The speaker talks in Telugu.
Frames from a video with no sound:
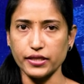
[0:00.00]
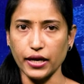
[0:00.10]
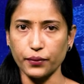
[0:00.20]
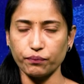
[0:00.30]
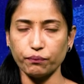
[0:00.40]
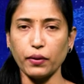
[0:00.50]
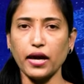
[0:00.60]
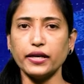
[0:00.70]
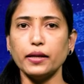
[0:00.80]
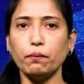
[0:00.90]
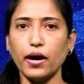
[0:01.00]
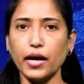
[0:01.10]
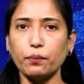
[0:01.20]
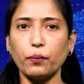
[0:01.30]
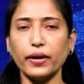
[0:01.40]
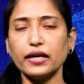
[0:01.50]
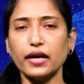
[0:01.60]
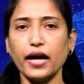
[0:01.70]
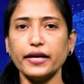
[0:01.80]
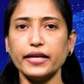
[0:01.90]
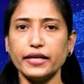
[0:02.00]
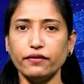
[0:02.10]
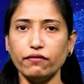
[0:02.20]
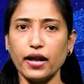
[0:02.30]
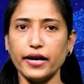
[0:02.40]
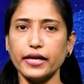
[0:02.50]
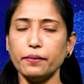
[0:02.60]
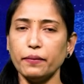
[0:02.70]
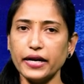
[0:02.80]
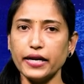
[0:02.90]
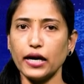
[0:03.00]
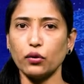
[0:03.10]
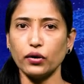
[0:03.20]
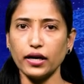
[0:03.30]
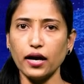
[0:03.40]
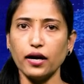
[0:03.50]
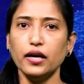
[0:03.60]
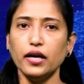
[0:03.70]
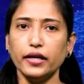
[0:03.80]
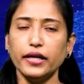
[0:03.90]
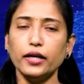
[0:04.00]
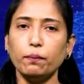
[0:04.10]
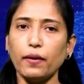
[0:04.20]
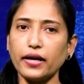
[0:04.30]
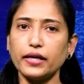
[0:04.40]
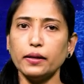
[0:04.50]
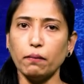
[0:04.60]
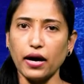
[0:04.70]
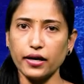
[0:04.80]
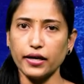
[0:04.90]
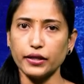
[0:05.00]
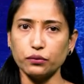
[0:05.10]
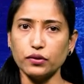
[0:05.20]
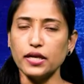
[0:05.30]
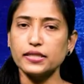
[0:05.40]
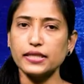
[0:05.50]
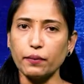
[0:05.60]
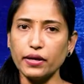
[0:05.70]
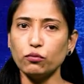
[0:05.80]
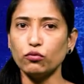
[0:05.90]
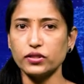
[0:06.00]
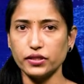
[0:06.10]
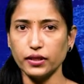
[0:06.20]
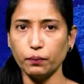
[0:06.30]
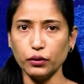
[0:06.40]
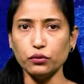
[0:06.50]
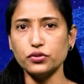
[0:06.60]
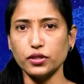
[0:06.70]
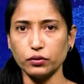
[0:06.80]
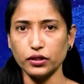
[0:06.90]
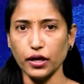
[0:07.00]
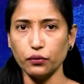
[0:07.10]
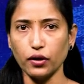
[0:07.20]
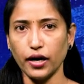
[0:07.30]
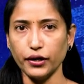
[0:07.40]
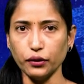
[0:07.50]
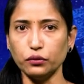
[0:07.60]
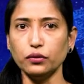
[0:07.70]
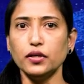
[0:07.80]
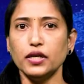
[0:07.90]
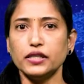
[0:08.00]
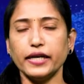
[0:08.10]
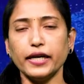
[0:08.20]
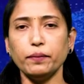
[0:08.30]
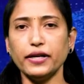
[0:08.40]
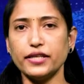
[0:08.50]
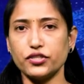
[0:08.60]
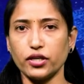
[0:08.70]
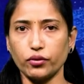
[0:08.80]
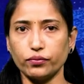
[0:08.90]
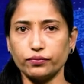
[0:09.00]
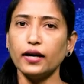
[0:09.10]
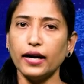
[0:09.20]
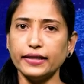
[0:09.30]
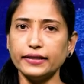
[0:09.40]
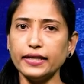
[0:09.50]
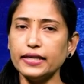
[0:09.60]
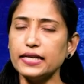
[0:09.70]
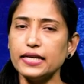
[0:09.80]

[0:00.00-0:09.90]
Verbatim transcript: చేశారు పార్టీ మార్పుపై క్లారిటీ ఇవ్వాలని మీడియా కోరగా నేను పార్టీ మారలేదు సమయం వచ్చినప్పుడు చెబుతాను అంటూ స్టేట్మెంట్ ఇచ్చారు అయితే